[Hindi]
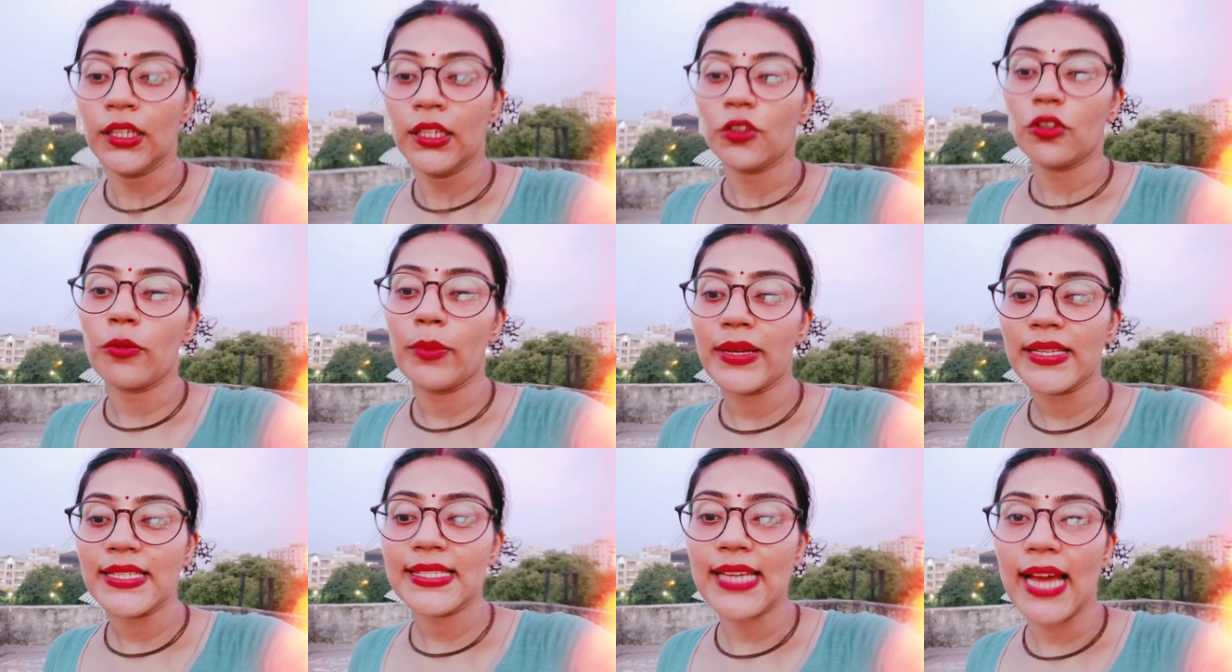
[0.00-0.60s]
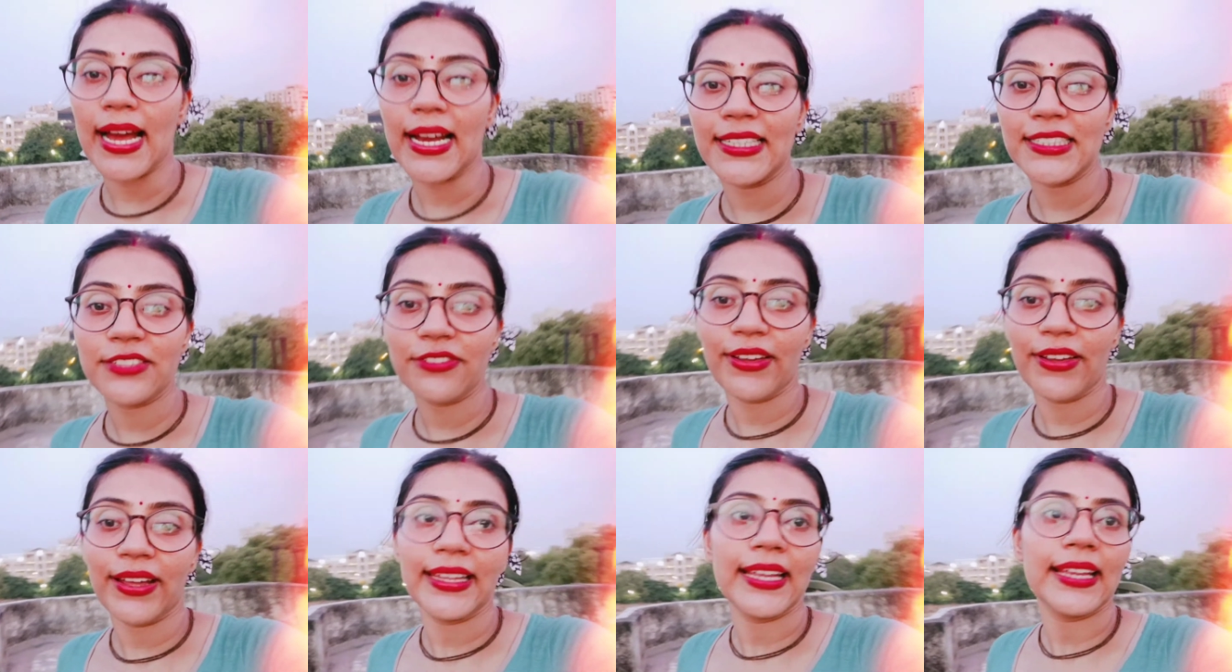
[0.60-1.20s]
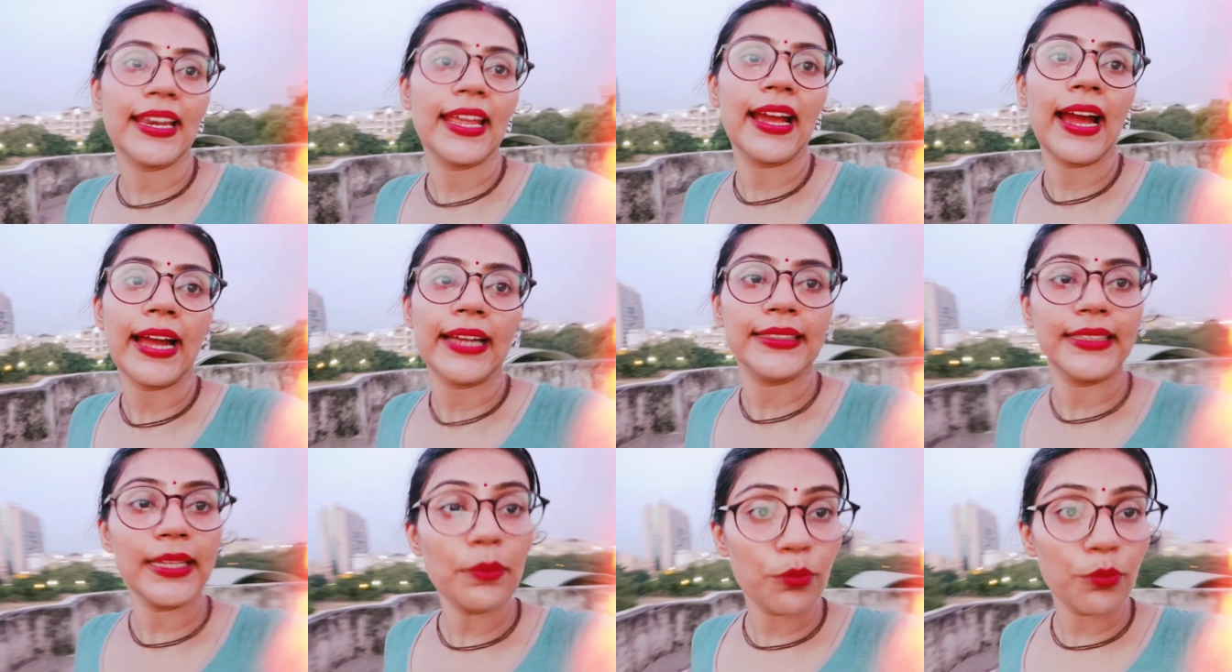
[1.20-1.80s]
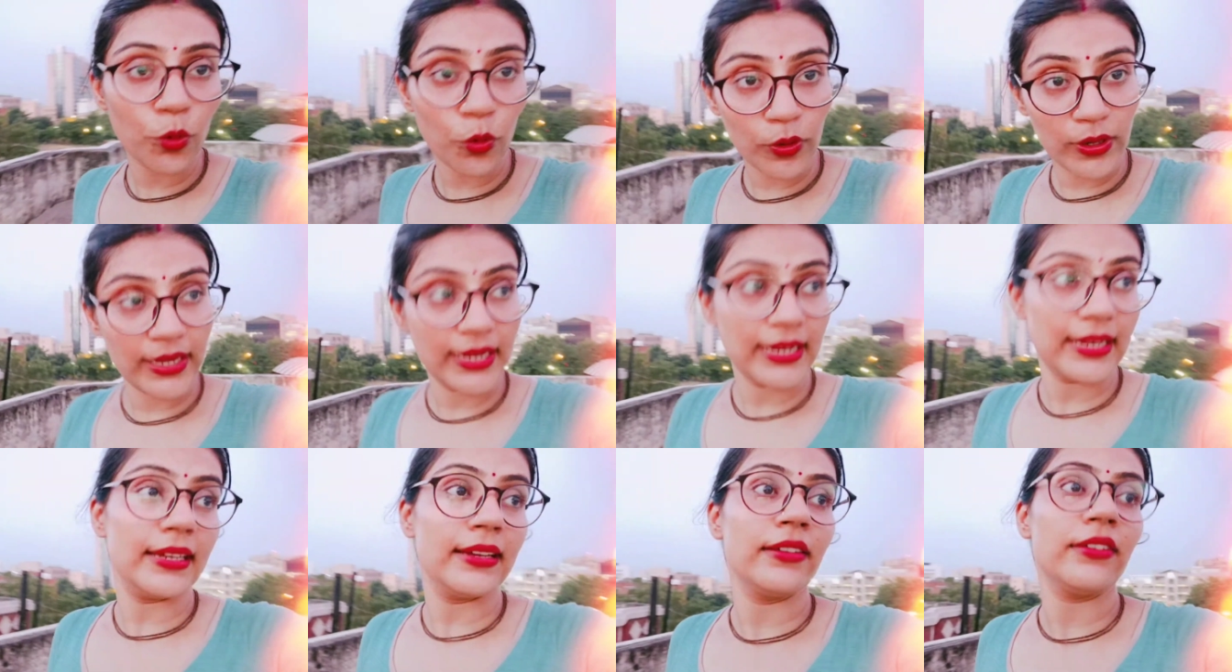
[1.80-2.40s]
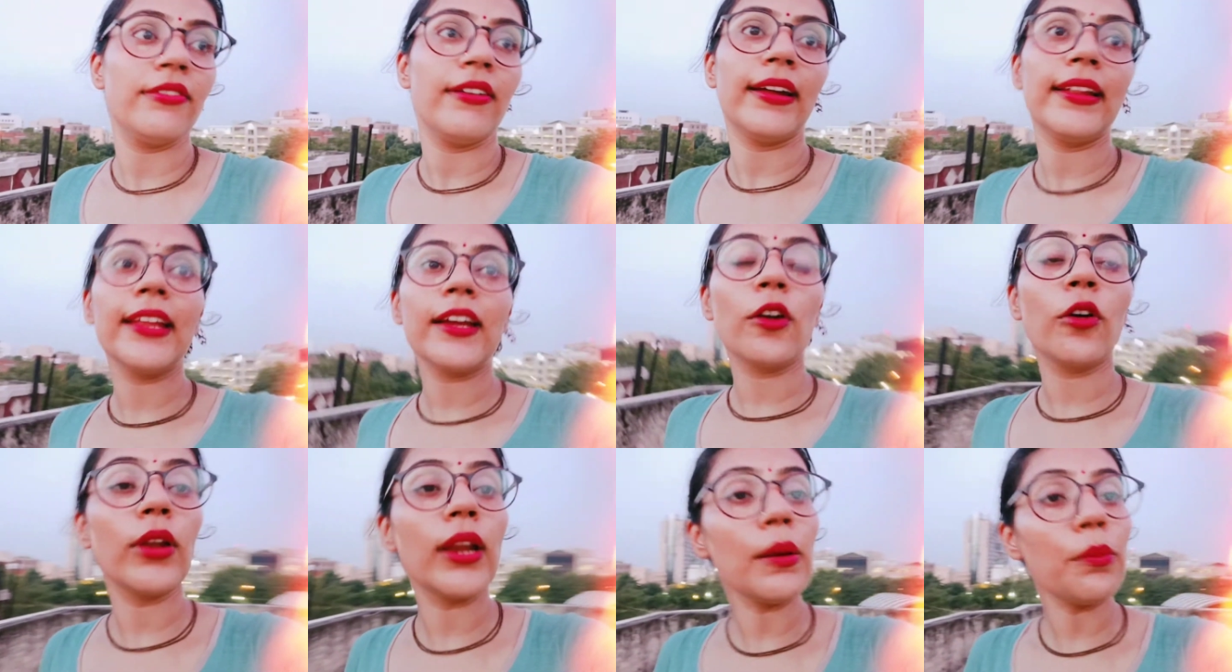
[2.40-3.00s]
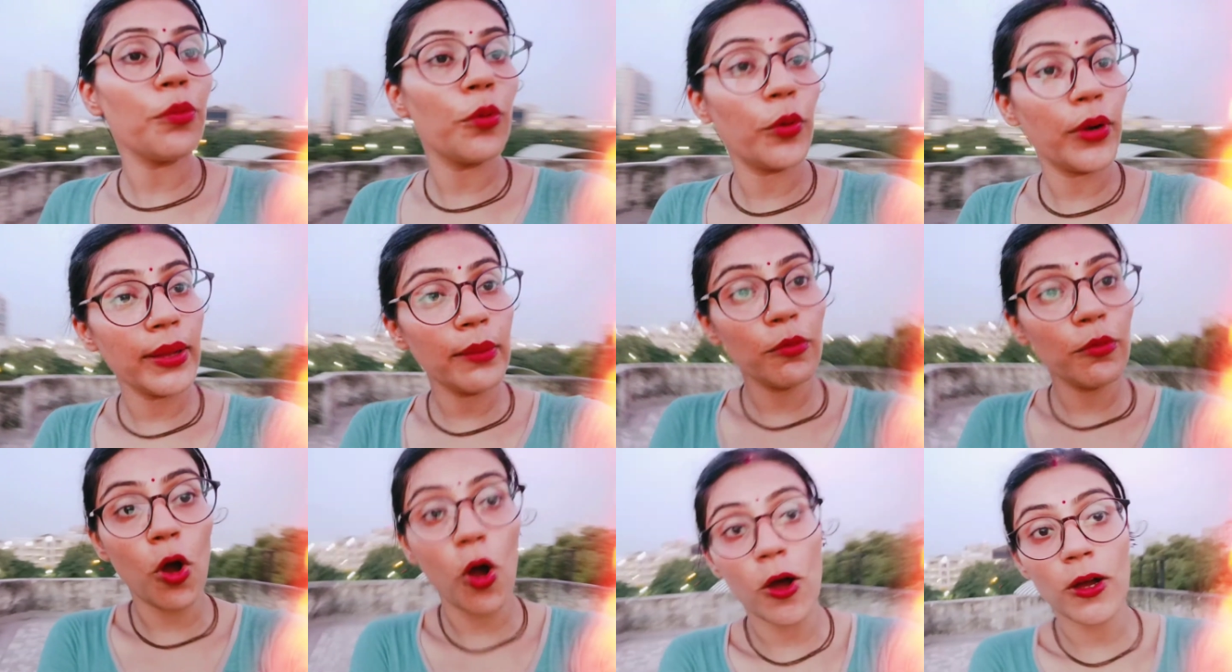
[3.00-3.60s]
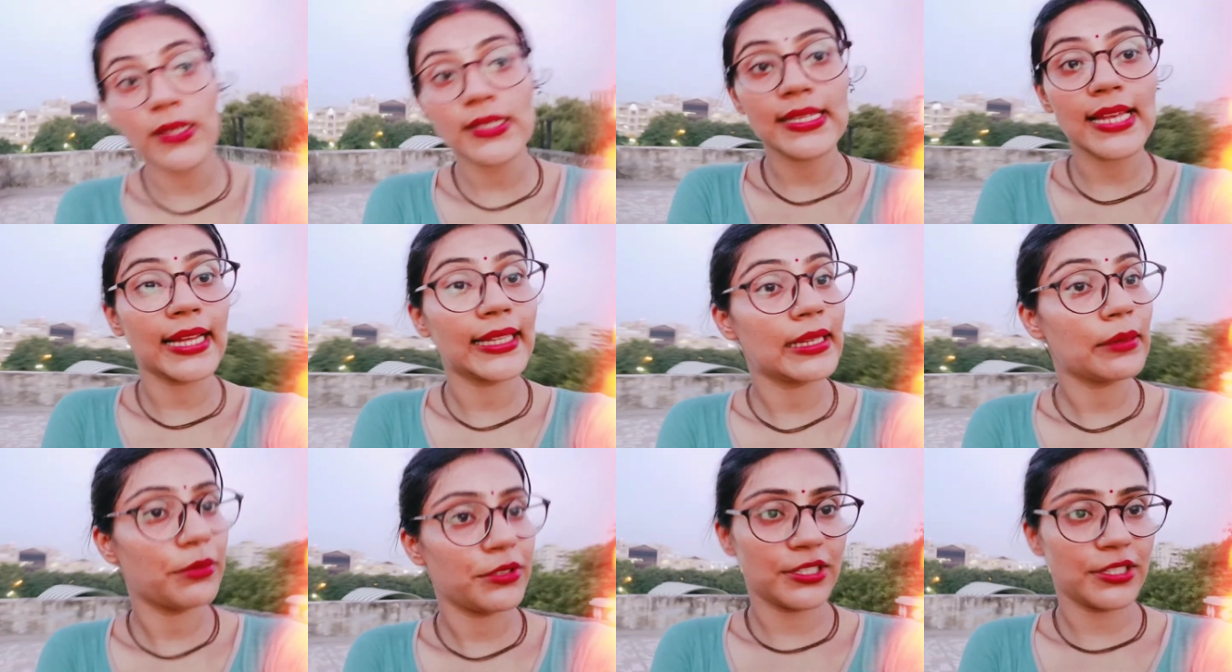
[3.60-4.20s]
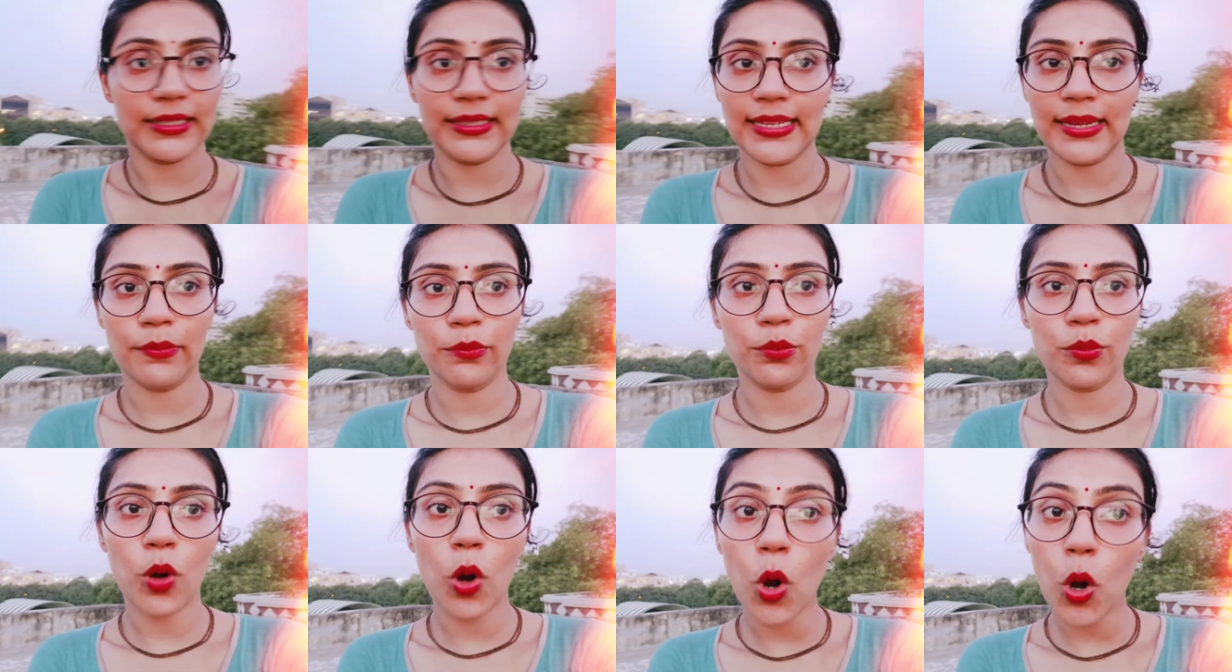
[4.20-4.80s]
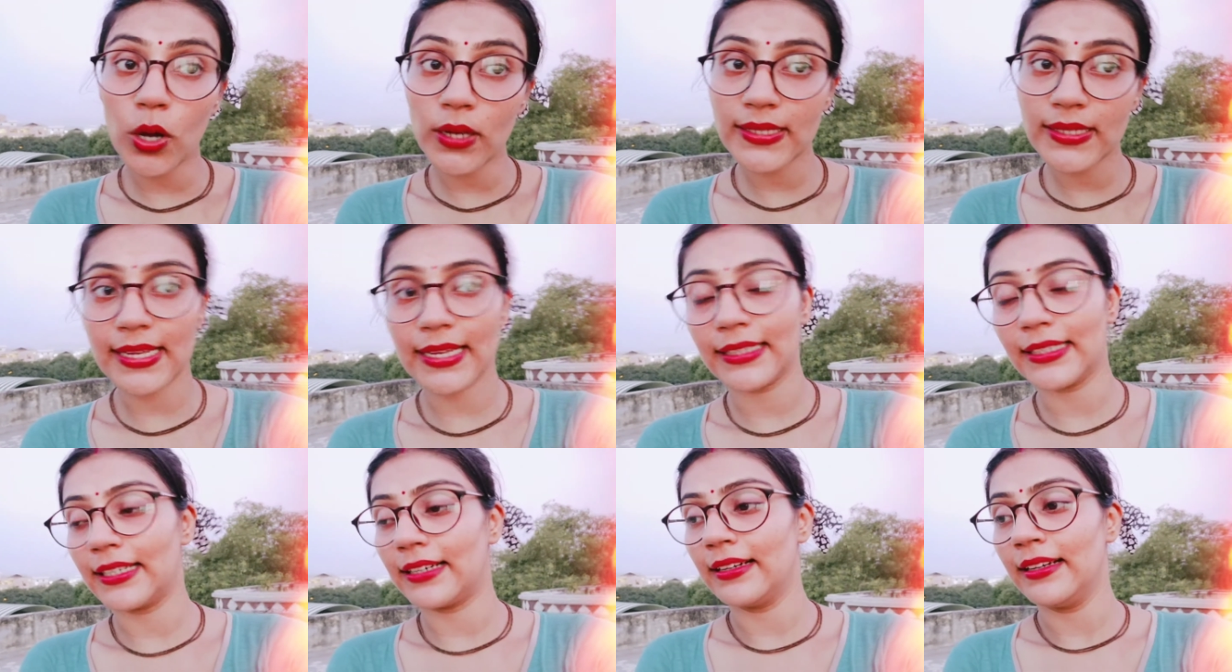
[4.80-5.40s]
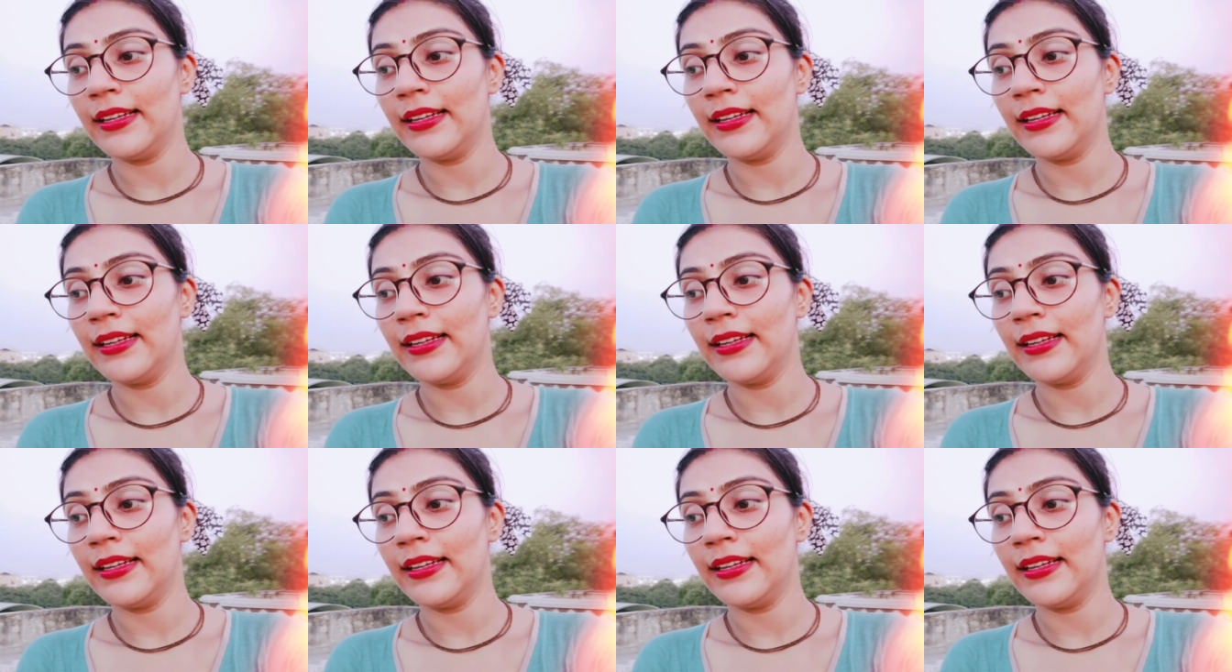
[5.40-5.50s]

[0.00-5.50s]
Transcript: तो बस आज वैदिक ने खाई थी पूड़ी वैदिक को ना पूड़ी बहुत ज़्यादा पसंद है बहुत ज़्यादा